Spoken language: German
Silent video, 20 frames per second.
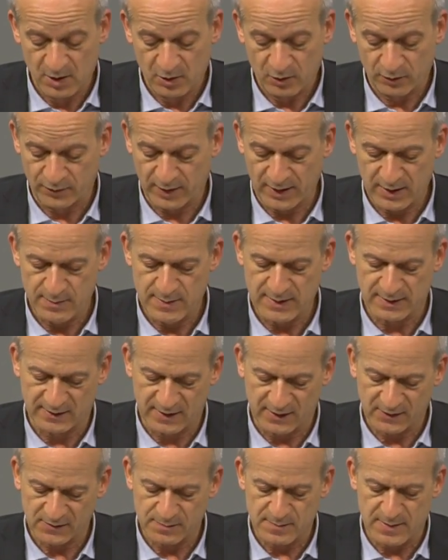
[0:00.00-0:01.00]
Und wenn ich mir
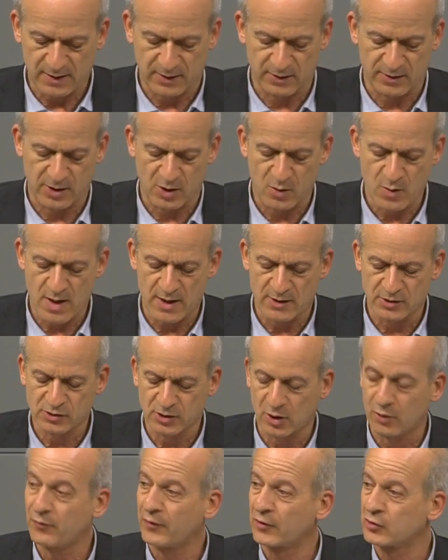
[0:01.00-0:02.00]
das mal genauer
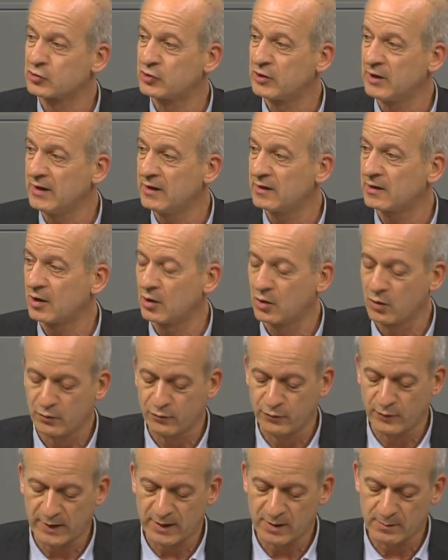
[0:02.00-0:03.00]
anschaue, verstehe ich auch,
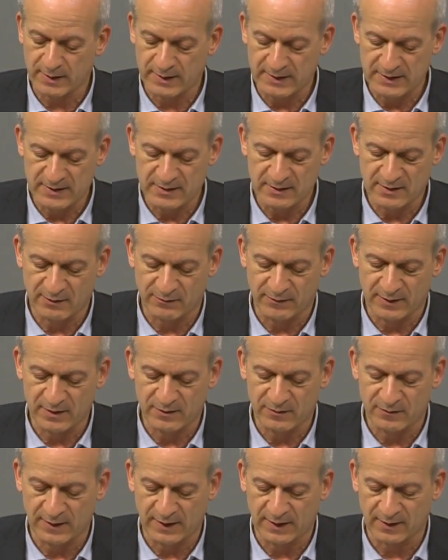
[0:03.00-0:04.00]
woher bei Ihnen der
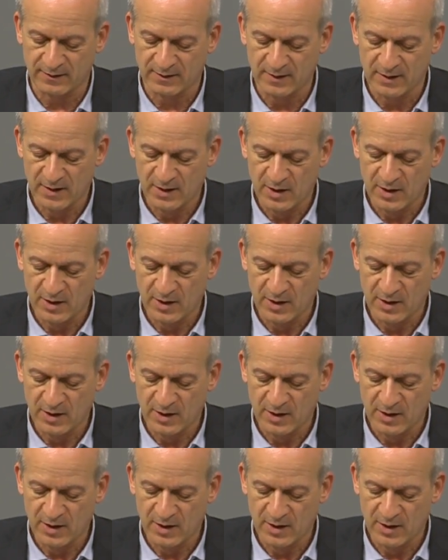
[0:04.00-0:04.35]
Wind weht.